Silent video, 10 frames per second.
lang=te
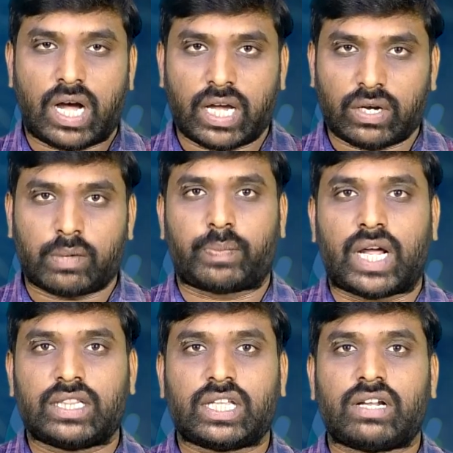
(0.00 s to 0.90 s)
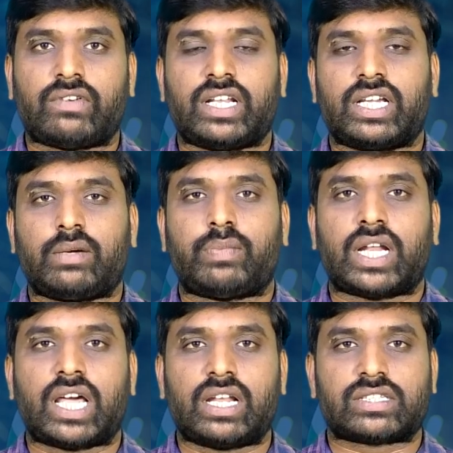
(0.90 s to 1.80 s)
ఆ యొక్క ప్రాంతాల వారీగా
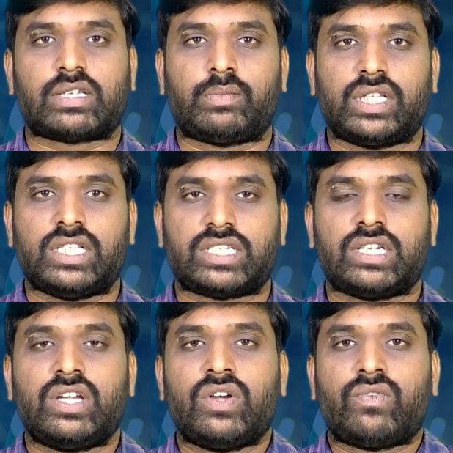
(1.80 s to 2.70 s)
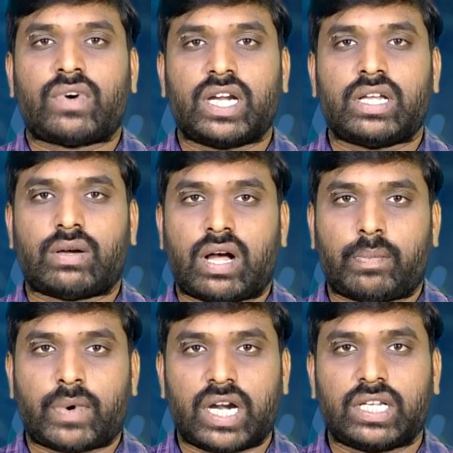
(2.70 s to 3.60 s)
బలాలకు సంబంధించి వారిని
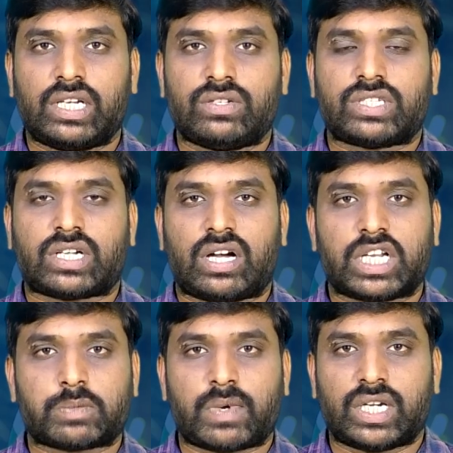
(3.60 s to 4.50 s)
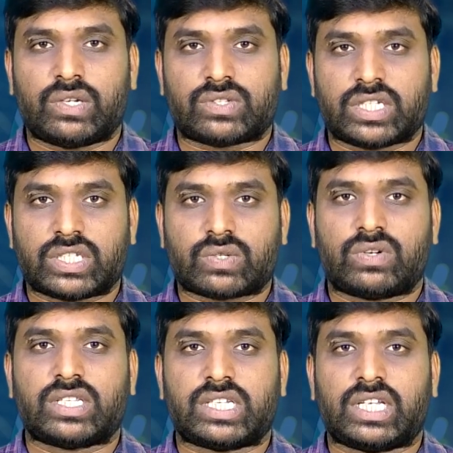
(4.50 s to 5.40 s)
ఆ పార్టీల నుంచి కాంగ్రెస్ పార్టీలో
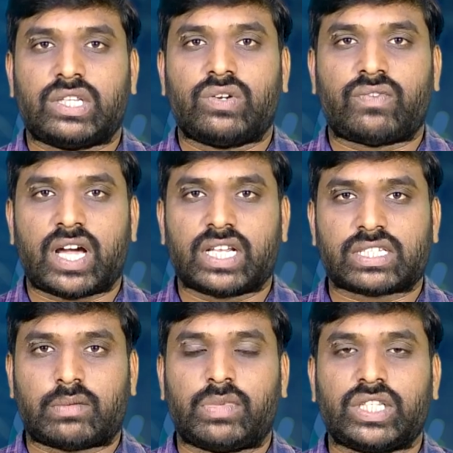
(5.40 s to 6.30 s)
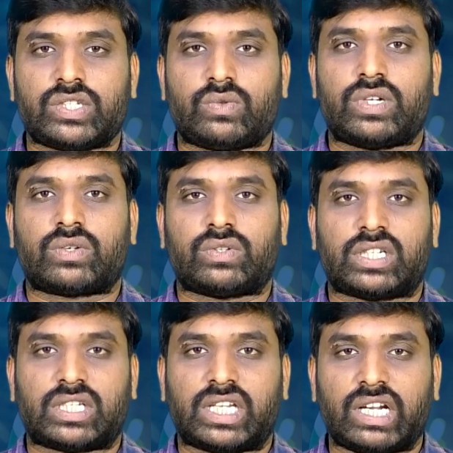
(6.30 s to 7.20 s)
చేర్చుకోవడం జరిగిందో వారికి సంబంధించి కూడా
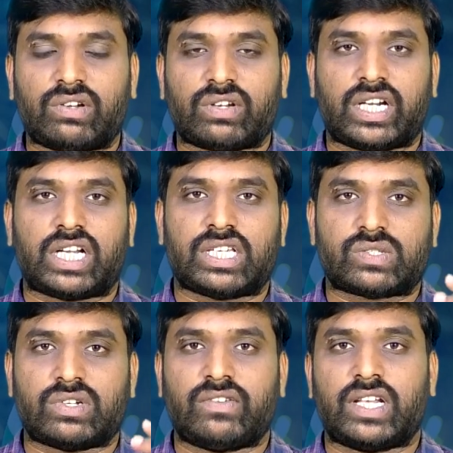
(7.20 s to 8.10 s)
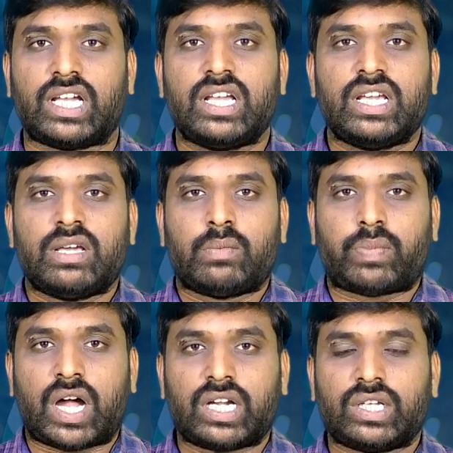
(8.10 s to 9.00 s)
కొంత టికెట్లు కేటాయిస్తున్న వేళ
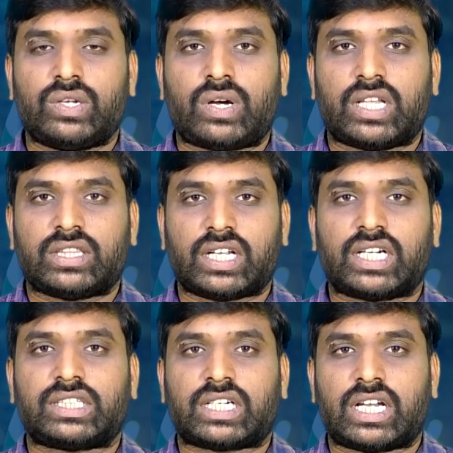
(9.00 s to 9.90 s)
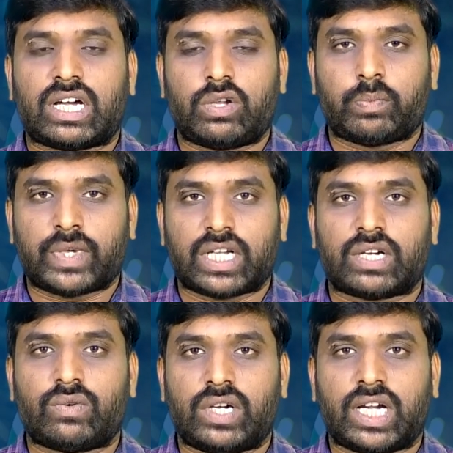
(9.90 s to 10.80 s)
పార్టీలో అంతర్గత కలహాలు
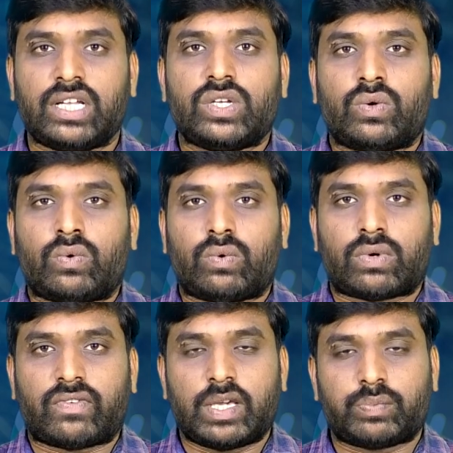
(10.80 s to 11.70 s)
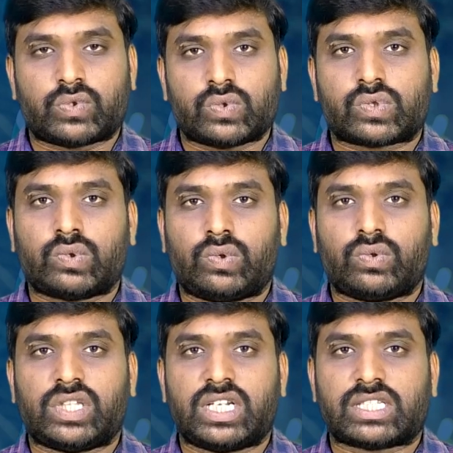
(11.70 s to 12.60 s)
పెరగకుండా ఒకవైపు చూసుకుంటూ
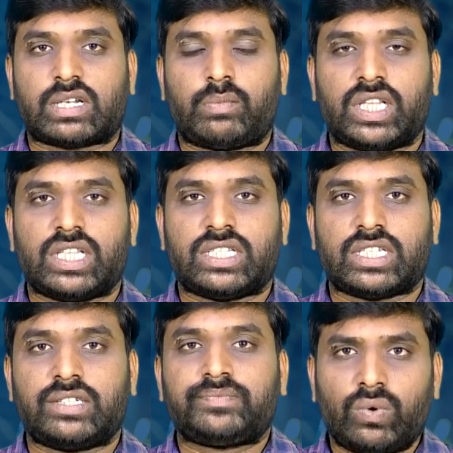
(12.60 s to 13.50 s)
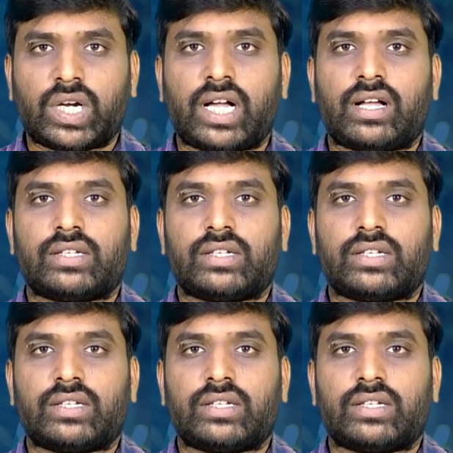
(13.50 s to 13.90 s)
దీనికి సంబంధించి ఒక